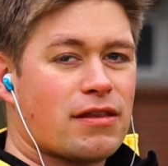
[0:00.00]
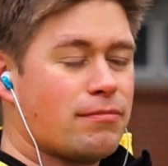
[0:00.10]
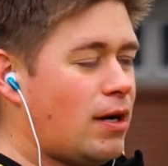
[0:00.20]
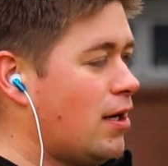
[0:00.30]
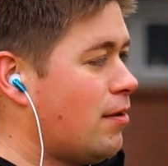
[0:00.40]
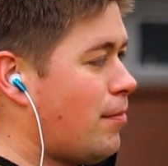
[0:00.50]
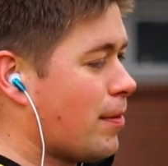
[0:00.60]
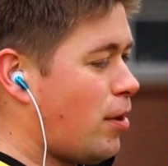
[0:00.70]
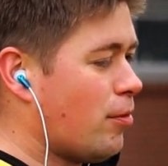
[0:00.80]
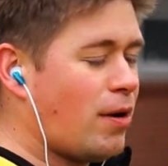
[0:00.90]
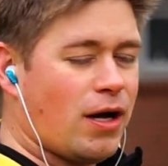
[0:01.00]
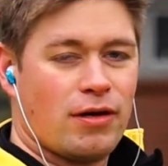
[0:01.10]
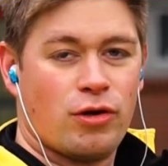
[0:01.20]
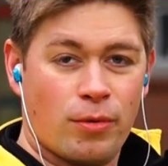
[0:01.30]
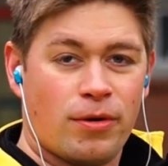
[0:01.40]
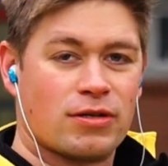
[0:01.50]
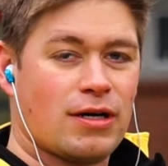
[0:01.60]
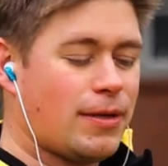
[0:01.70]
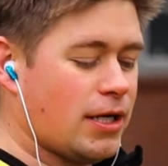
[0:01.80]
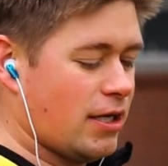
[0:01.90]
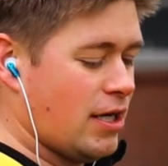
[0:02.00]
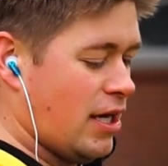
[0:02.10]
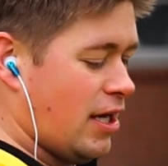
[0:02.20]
ersten Mal. Man braucht ein paar Übungen dabei.